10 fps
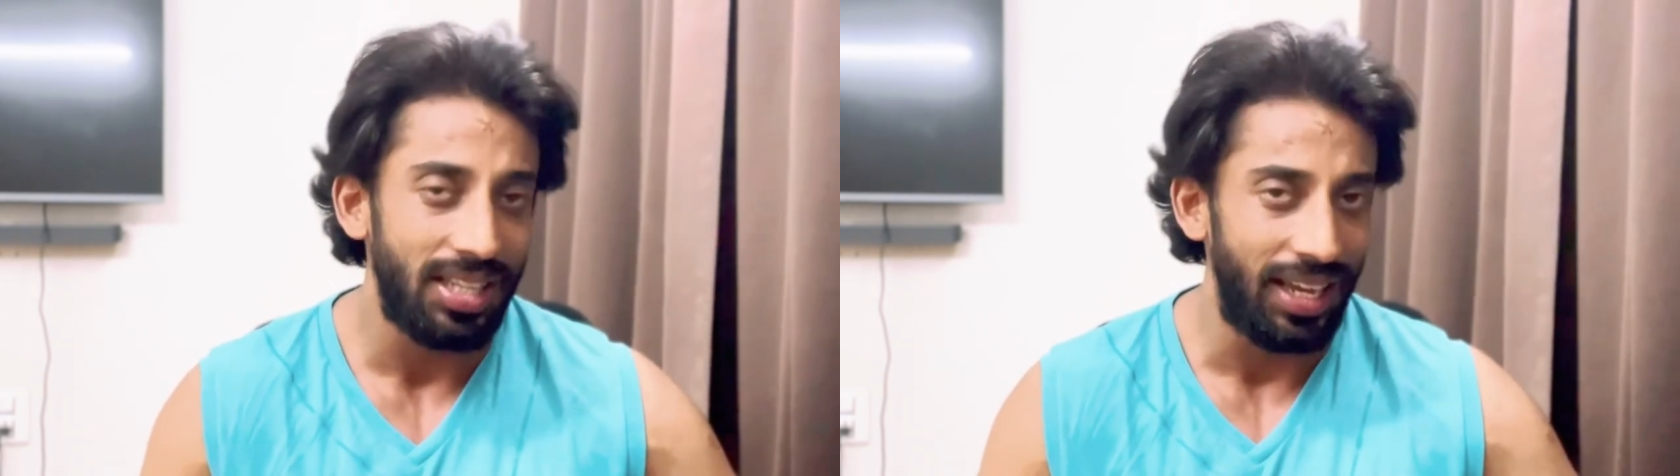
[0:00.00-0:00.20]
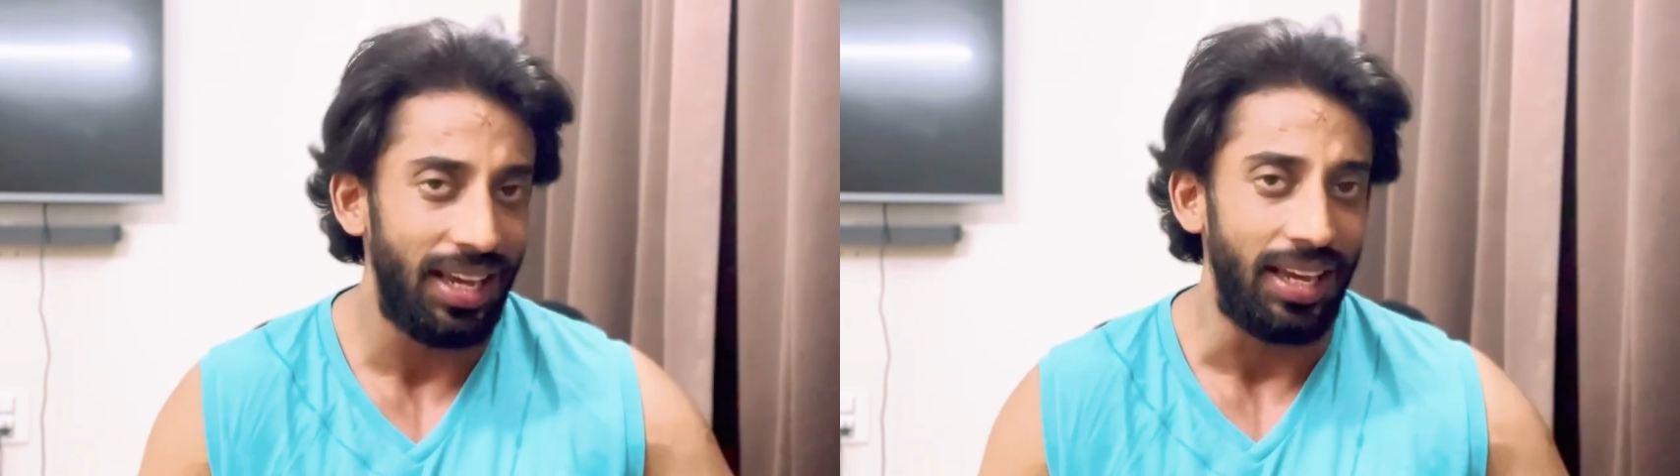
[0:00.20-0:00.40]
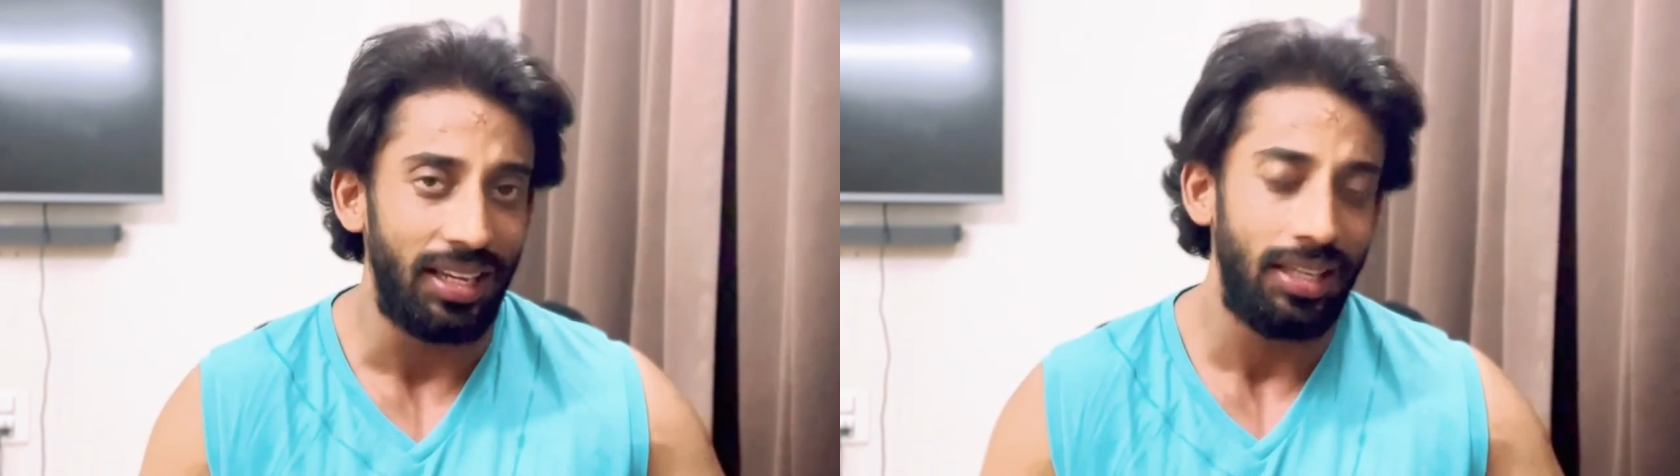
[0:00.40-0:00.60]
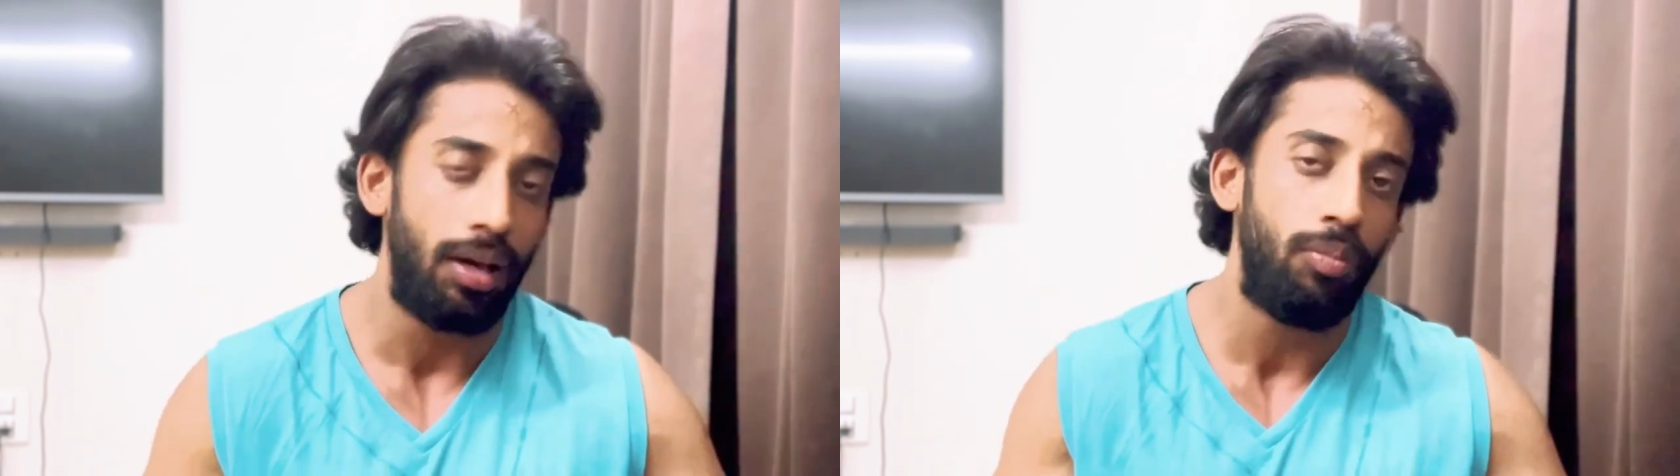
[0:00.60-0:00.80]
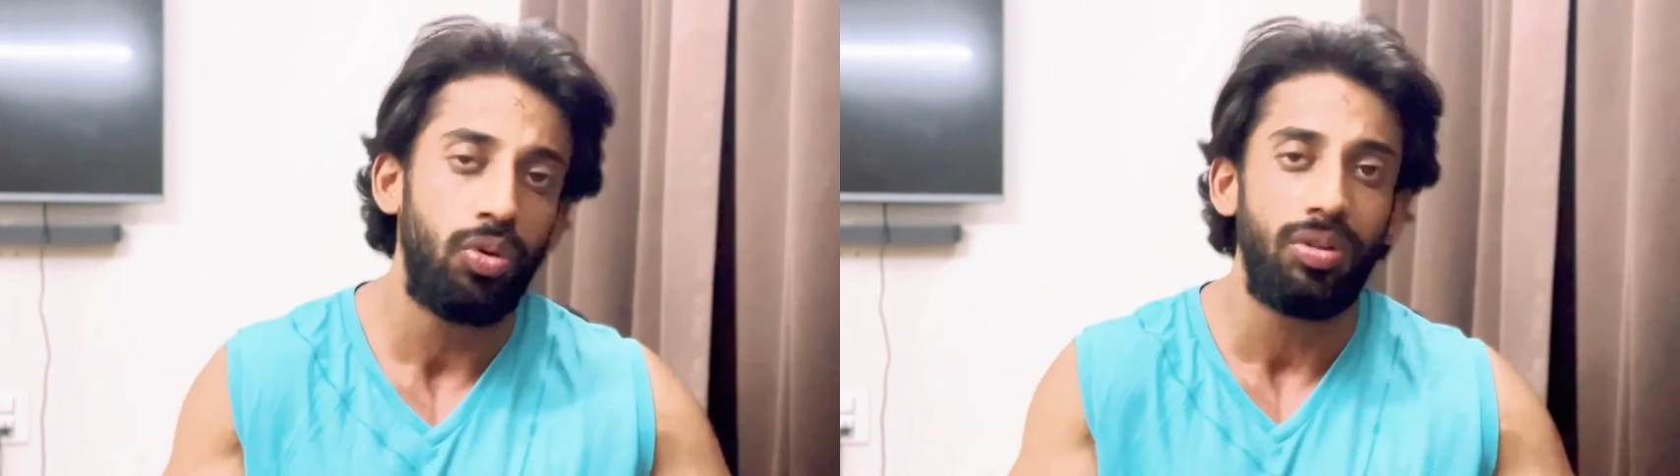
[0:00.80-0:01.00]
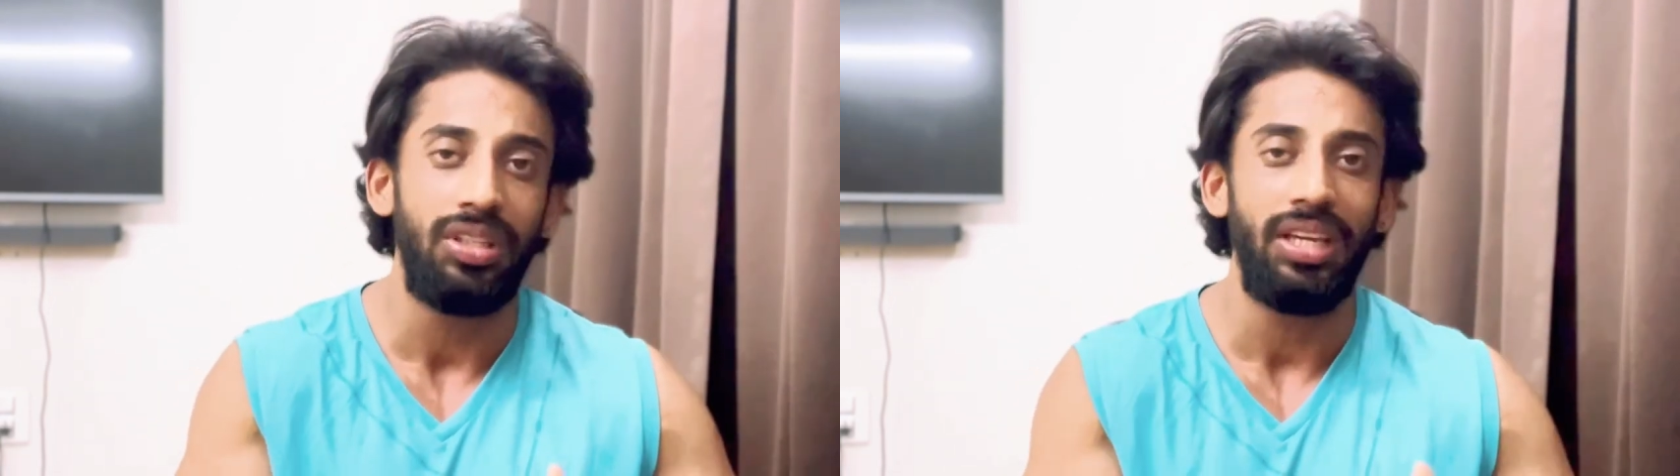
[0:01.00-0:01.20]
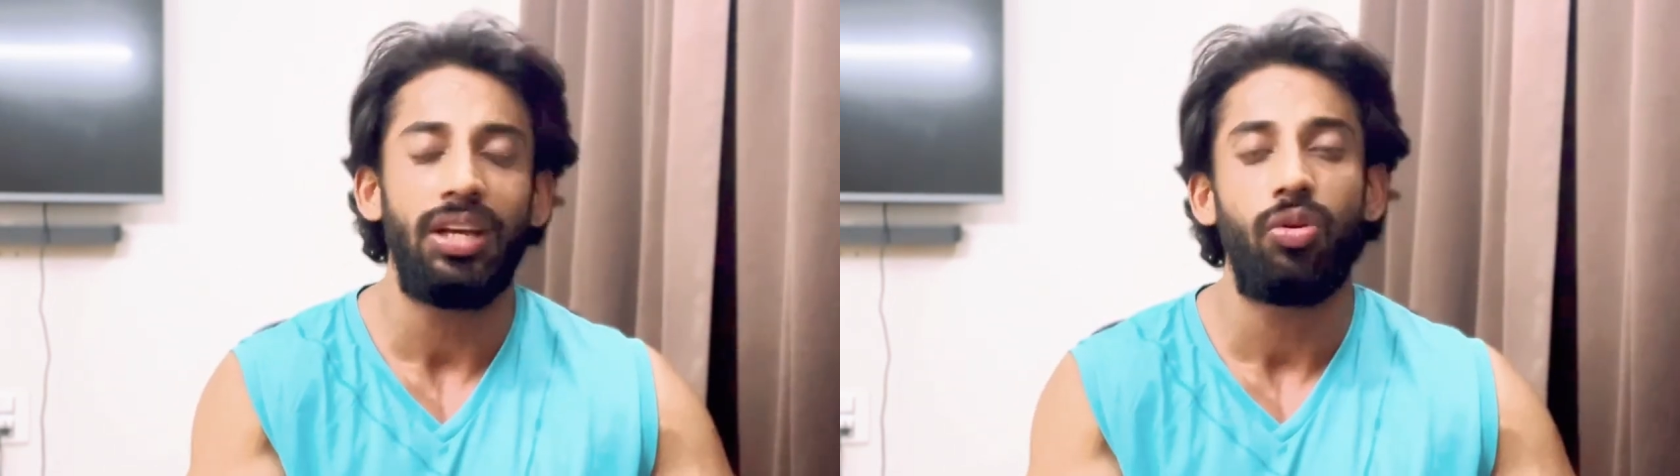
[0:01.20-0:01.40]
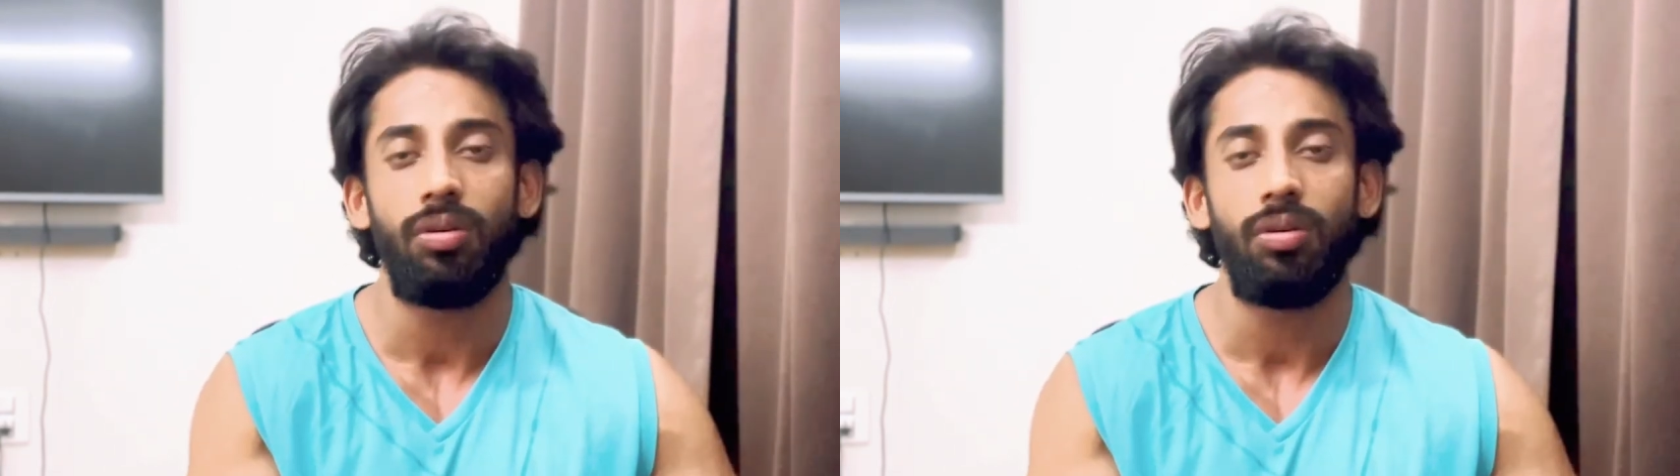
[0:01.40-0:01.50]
हैं कि हम लोग ये